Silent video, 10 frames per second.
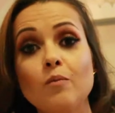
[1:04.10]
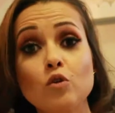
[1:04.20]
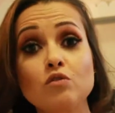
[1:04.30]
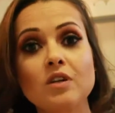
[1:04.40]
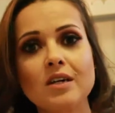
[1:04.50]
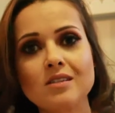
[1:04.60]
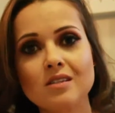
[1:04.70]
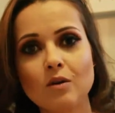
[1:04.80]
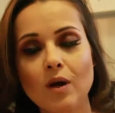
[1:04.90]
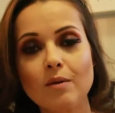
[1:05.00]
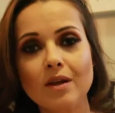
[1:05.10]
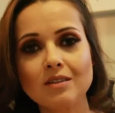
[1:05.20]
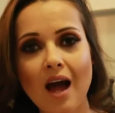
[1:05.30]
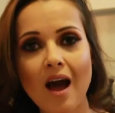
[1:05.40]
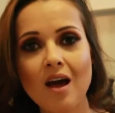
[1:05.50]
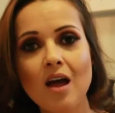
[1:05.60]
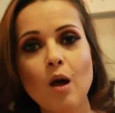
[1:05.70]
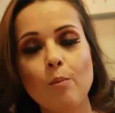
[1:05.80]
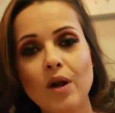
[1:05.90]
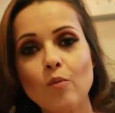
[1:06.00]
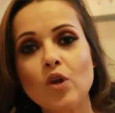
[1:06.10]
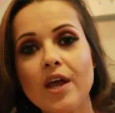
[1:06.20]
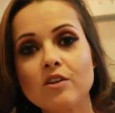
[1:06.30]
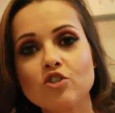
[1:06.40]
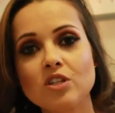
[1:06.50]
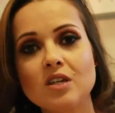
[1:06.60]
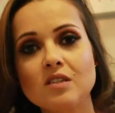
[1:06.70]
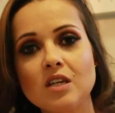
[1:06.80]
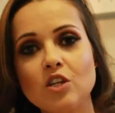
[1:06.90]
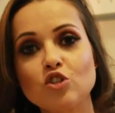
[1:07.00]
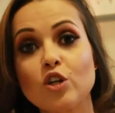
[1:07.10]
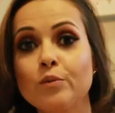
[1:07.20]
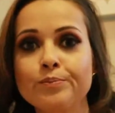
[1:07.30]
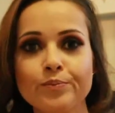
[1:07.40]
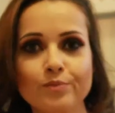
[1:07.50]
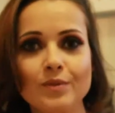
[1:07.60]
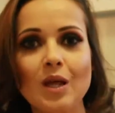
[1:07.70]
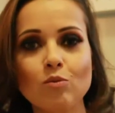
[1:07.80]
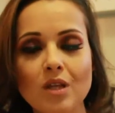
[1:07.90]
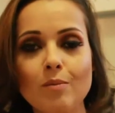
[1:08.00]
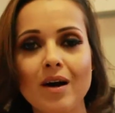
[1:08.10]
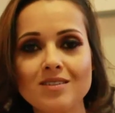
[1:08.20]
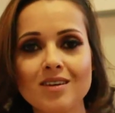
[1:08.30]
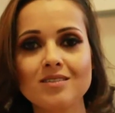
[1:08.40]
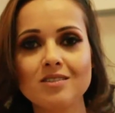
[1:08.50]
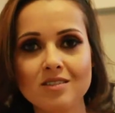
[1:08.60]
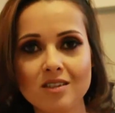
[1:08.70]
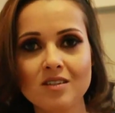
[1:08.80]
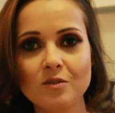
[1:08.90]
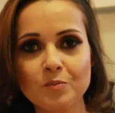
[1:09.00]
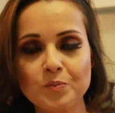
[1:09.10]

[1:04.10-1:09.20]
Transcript: modificação alimentar para mulheres que desejam não ter mais a candidíase.